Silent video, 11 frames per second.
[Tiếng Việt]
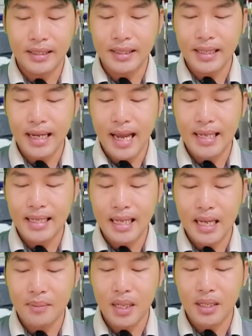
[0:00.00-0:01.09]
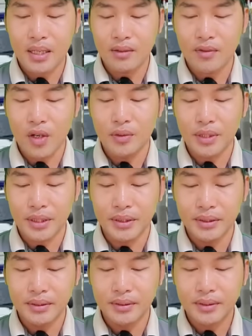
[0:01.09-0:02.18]
Đức Khải à, mất chức phó hiệu
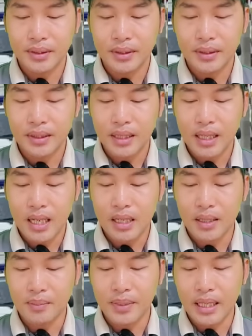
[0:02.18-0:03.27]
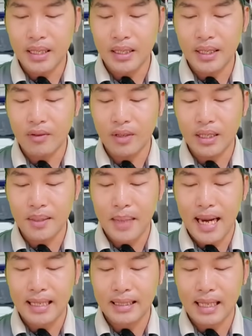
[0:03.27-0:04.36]
trưởng à, thậm chí rất nhiều cư dân
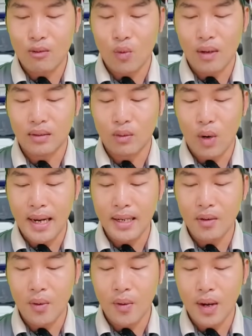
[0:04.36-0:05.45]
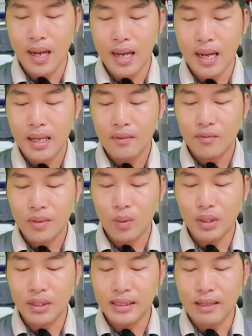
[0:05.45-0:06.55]
mạng đã tài vào tài khoản của à,
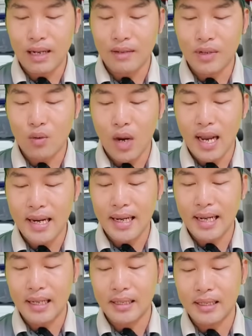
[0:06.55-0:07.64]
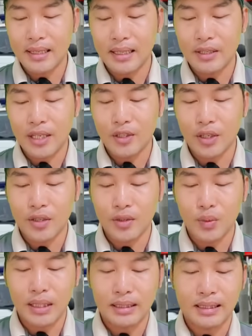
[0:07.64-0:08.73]
Facebook của trường cao đẳng văn hóa nghệ lực à, nghệ thuật
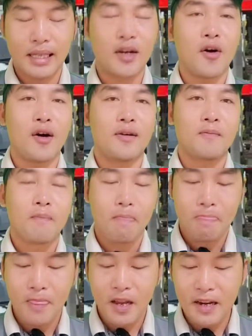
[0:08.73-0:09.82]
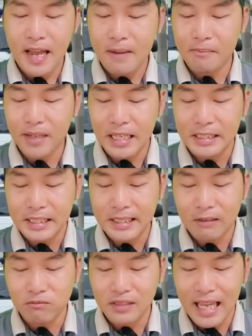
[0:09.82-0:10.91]
du lịch Sài Gòn nơi nam nghệ sĩ
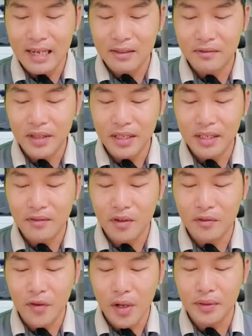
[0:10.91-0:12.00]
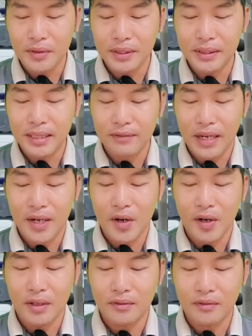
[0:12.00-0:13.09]
công tác với chức vụ phó hiệu trưởng để phản
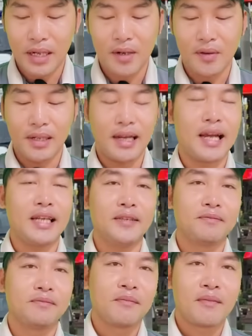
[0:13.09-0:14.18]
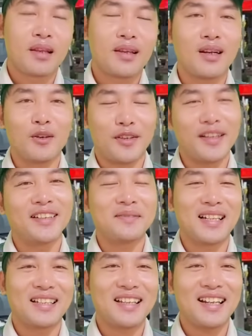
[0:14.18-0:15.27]
hồi phản đối Đức Khải những câu chuyện
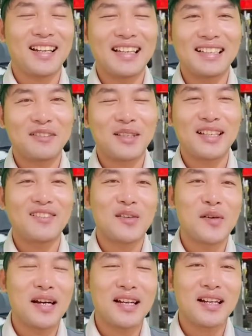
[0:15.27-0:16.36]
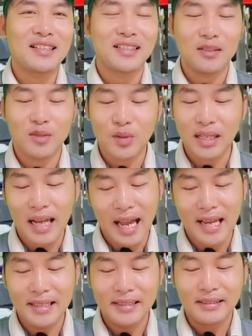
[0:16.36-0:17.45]
mà nhắc lại câu chuyện của à, nghệ sĩ ưu tú Đức
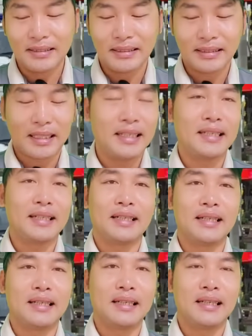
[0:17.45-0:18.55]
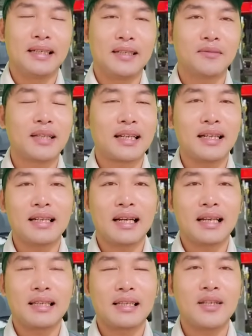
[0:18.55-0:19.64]
Khải thì à, chúng ta thấy rằng
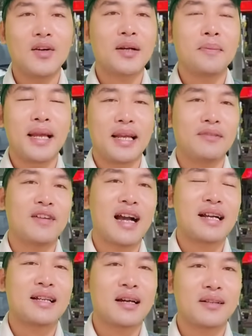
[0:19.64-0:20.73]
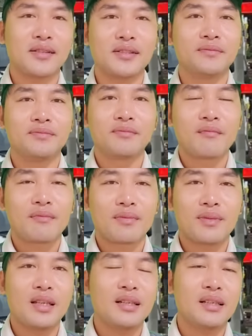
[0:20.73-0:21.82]
là do cái miệng và cái thân thôi
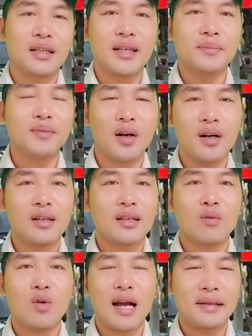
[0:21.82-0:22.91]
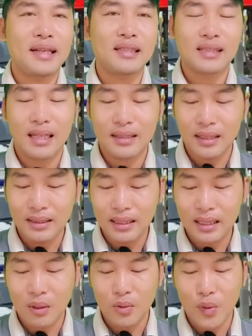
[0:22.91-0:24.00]
chứ cái thời điểm đó đó đâu có ai nhắc tên đến
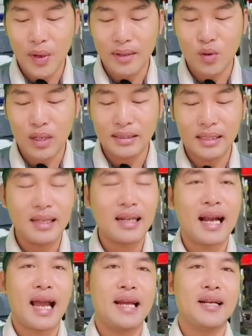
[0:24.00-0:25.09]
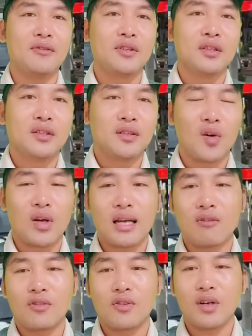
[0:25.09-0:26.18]
cái câu chuyện của nghệ sĩ Đức Hải đâu rồi
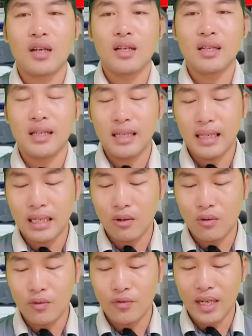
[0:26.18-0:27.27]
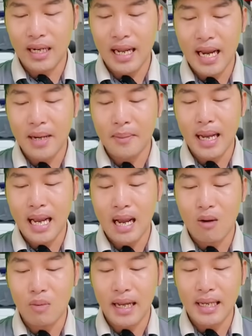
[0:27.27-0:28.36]
nào cho đến là những cái câu vấn đề mà
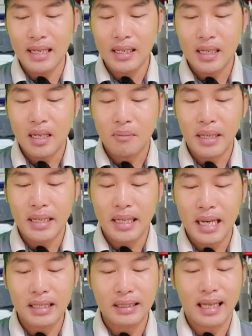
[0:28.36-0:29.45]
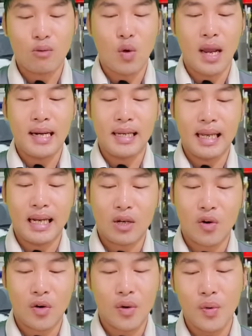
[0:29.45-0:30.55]
ông ấy bị hack tài khoản này hay là
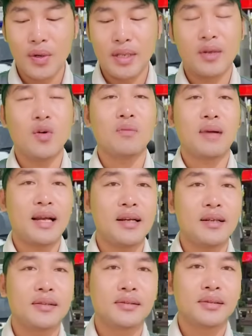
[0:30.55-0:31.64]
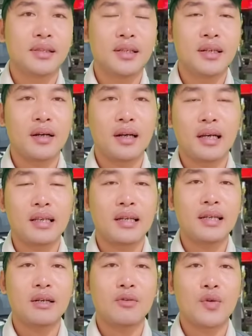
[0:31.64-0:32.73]
con nuôi gì của ông ấy đó à, đó là cái những
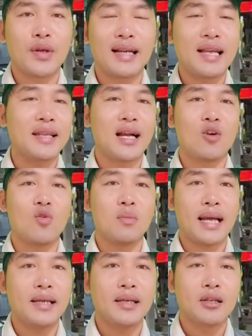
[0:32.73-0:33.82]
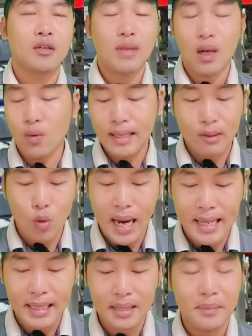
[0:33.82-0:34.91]
cái câu chuyện cá nhân của ông ấy cũng đâu liên
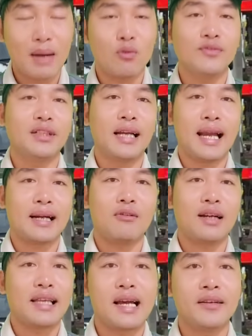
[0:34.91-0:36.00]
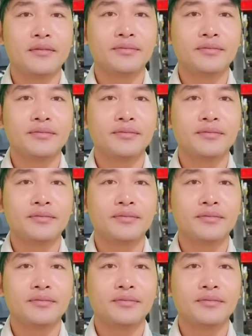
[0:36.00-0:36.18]
quan gì đến bà Nguyễn Phương Hằng đâu cả nhà